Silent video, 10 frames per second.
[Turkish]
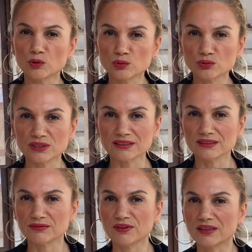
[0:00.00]
Konut
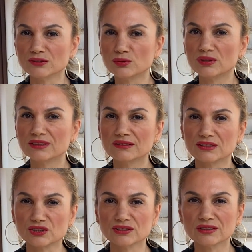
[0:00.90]
kredisi, faiz oranı,
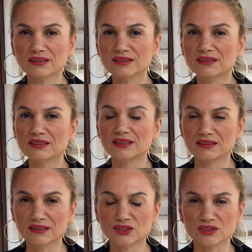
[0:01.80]
taşıt kredisi,
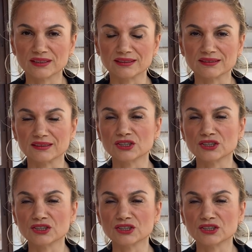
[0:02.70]
ihtiyaç kredisi.